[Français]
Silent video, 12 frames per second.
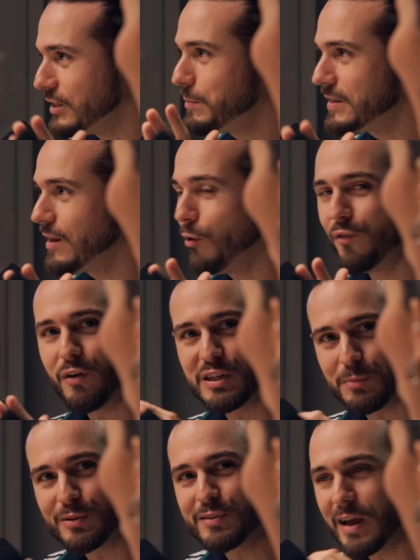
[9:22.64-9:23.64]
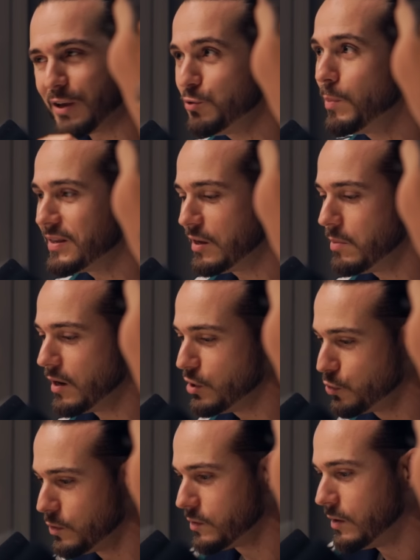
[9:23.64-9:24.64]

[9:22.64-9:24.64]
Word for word: l'espace d'un refrain. je pense que ça résume assez bien les choses.